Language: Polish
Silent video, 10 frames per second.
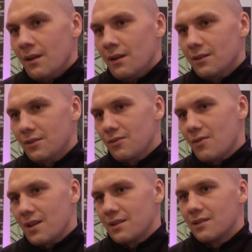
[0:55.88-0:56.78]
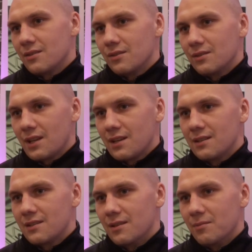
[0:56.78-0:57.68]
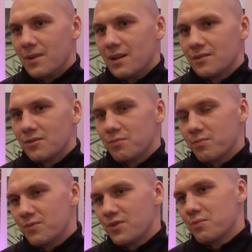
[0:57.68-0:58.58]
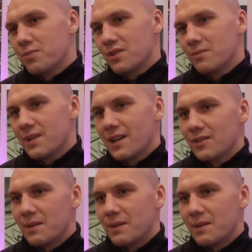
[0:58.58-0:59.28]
No dokładnie, no taki styl ma, coś coś podobnego,